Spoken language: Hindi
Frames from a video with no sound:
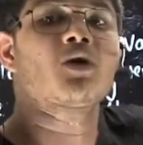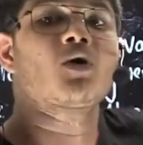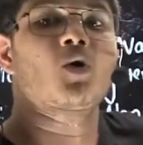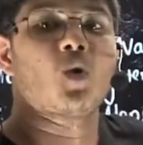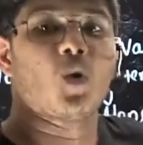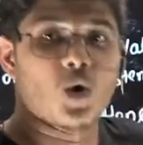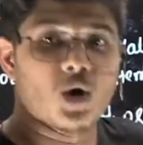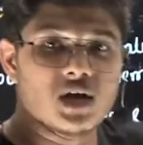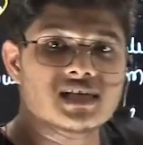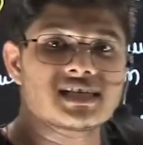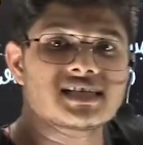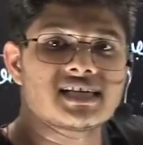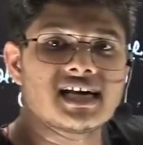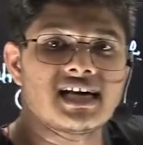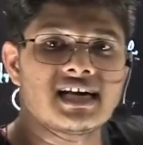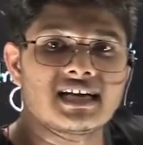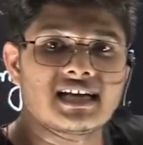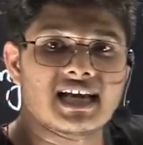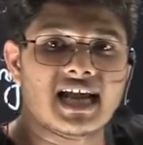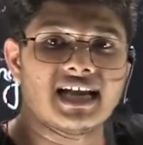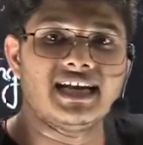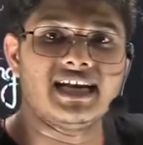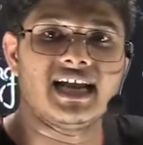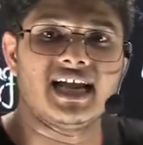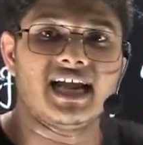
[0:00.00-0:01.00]
इंसिडेंट
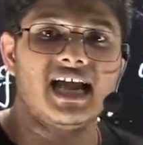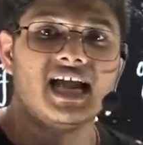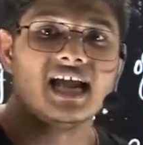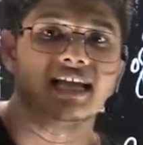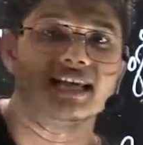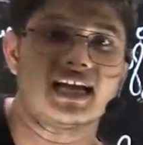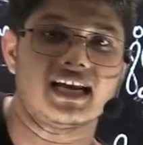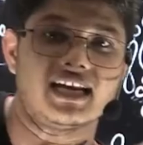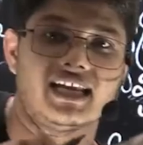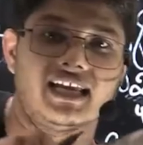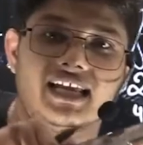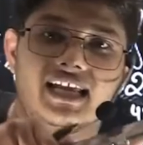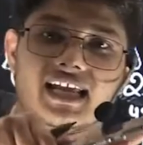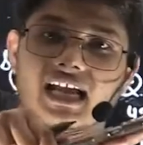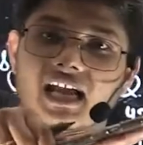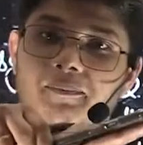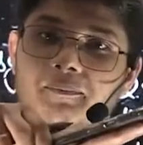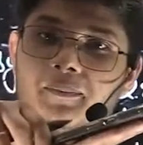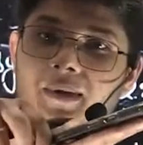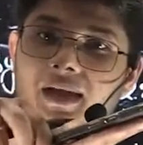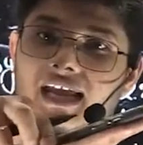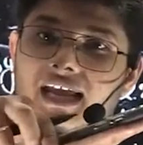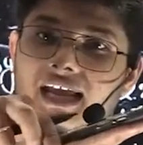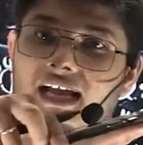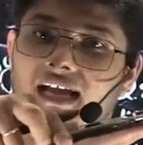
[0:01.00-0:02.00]
लाइन है यानी एक
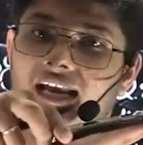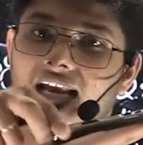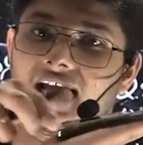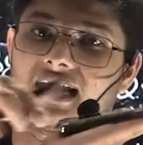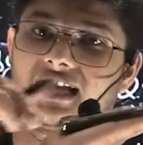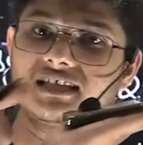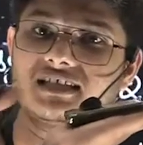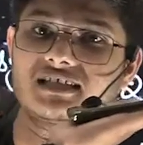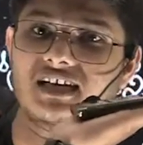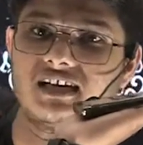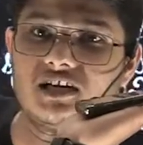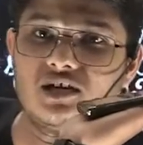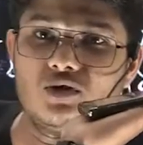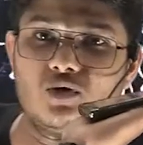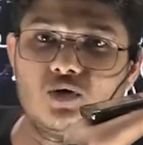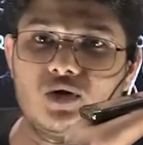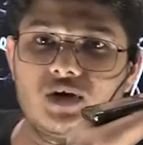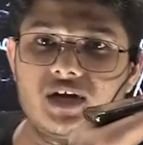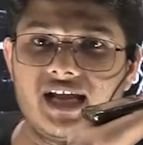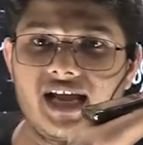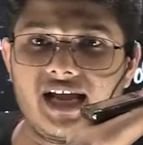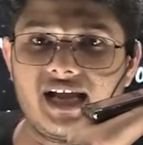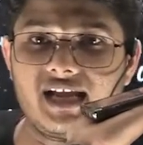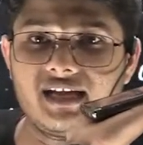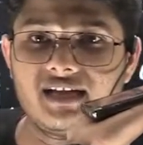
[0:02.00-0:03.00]
पे एक लाइन चढ़ी हुई
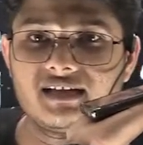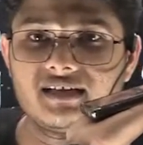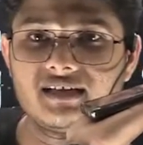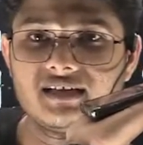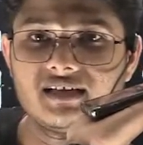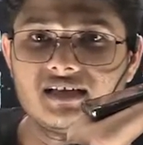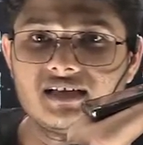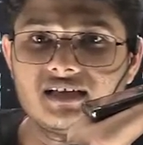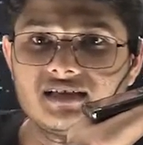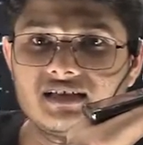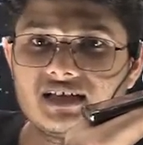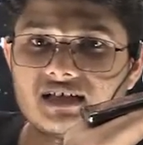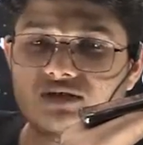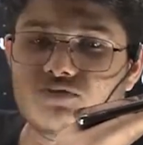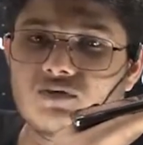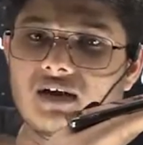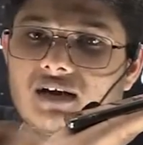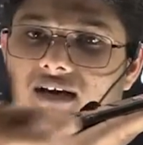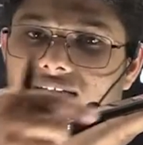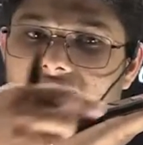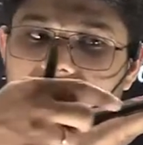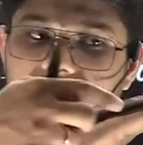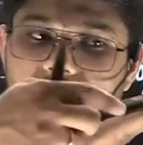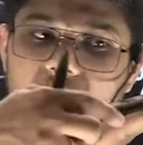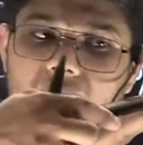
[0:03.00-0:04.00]
है दिस वन
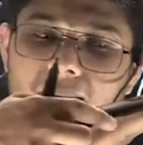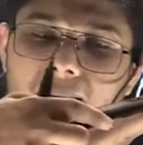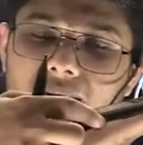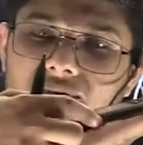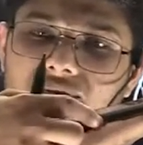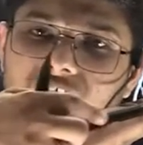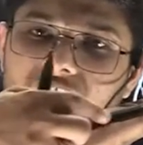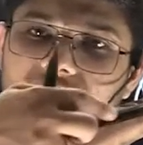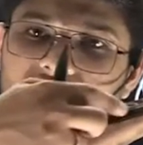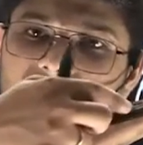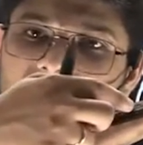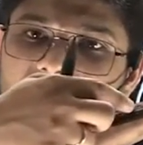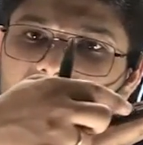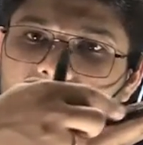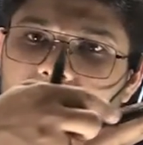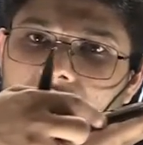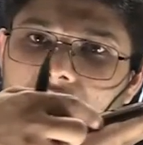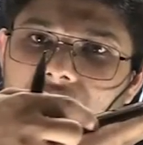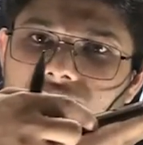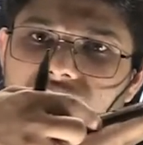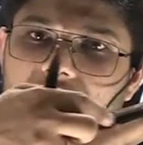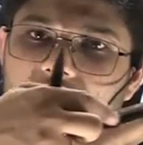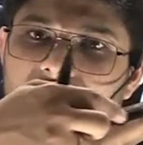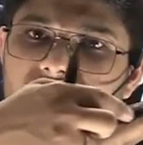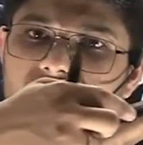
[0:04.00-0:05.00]
इज माई फर्स्ट लाइन माई
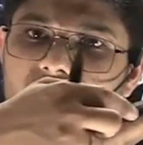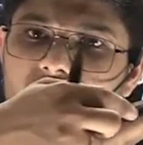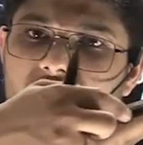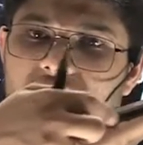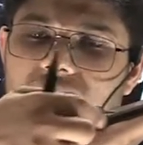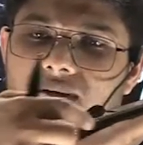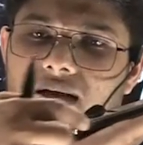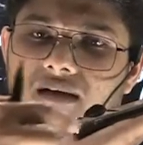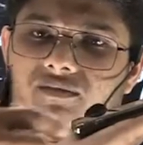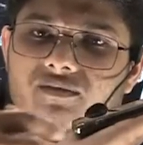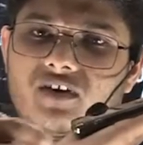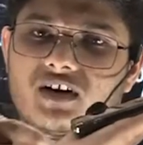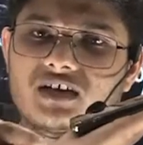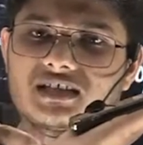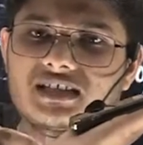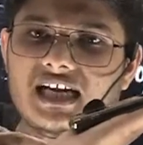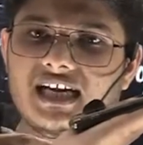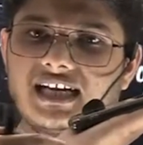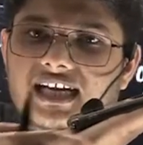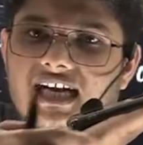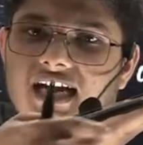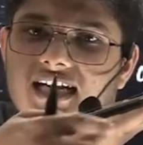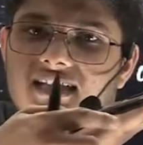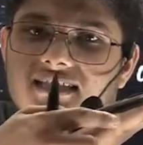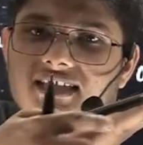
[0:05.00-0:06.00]
सेलफोन इज माई फर्स्ट
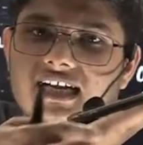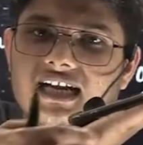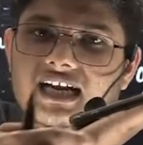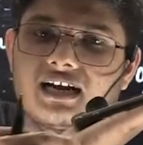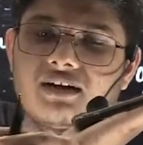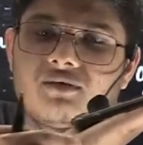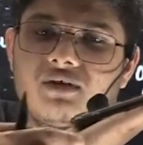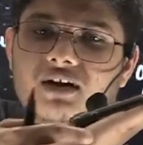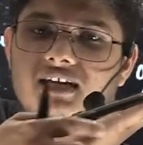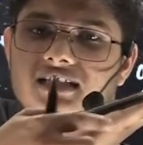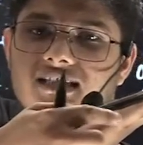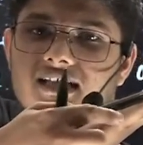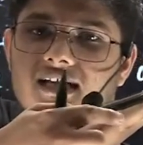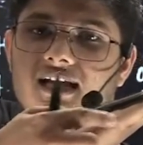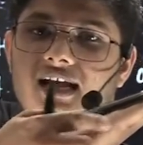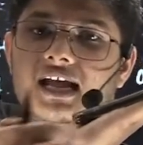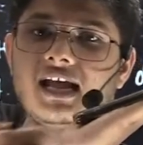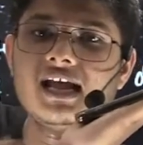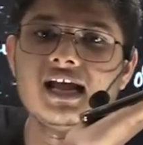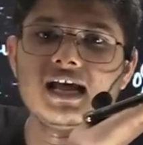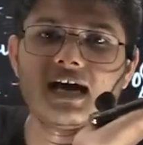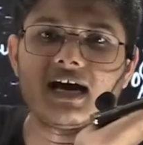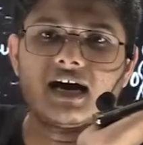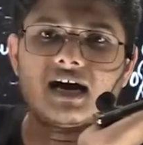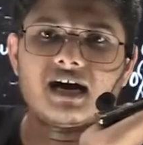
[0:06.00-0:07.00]
लाइन एंड सेकंड वन इज
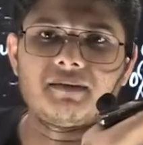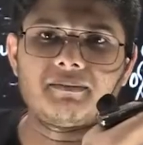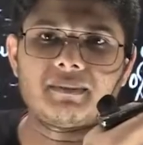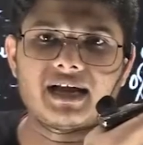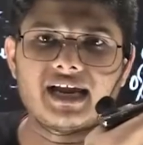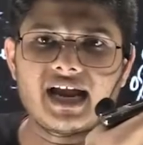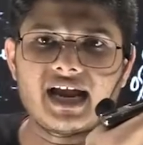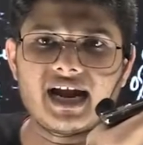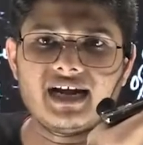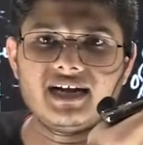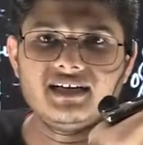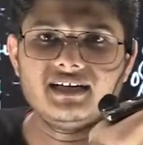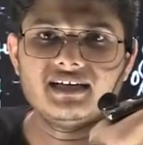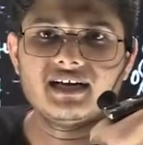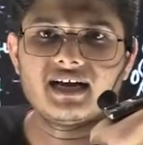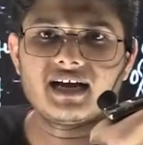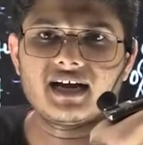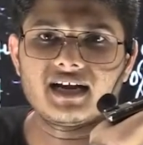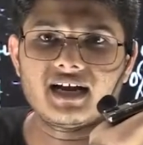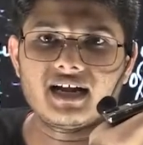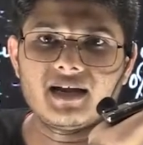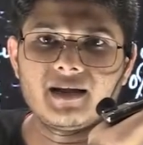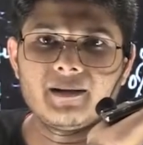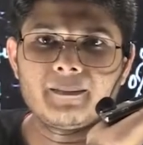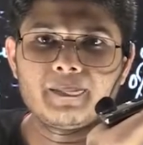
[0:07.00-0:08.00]
माई हैंड है
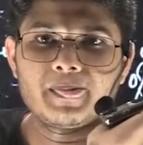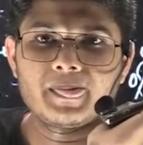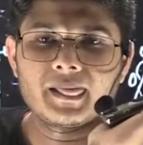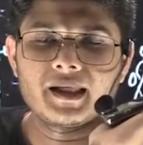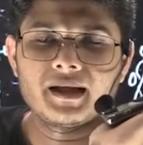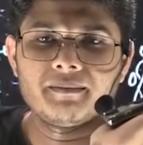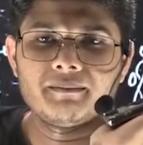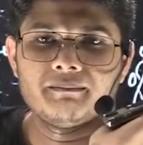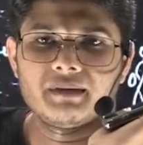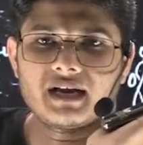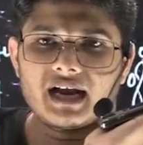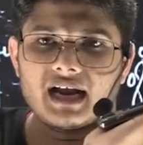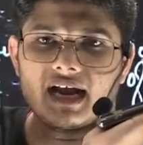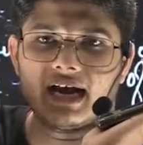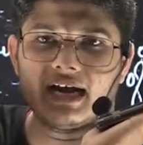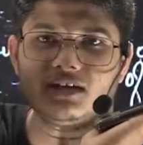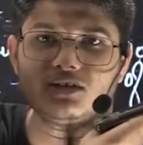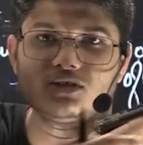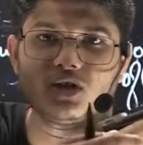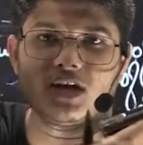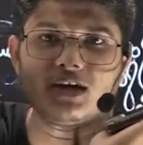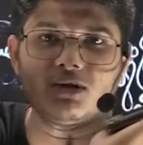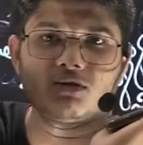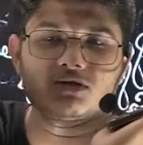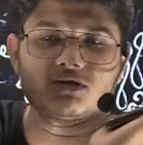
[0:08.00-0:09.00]
ना मेरा हैंड
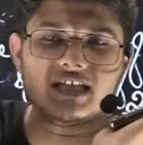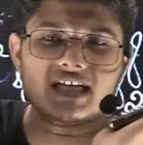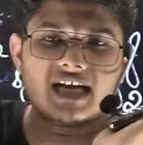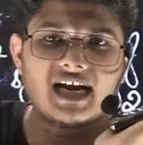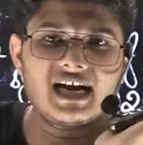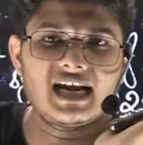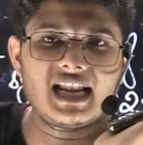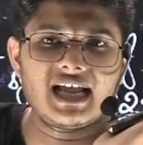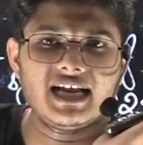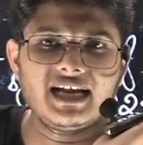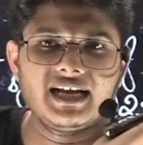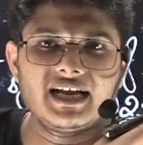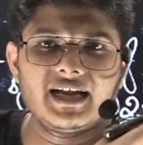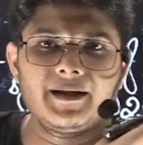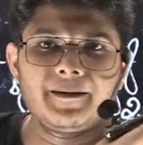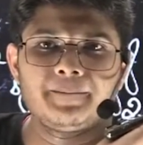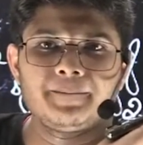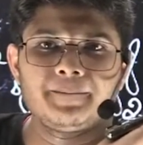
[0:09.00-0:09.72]
जो है वो सेकंड लाइन है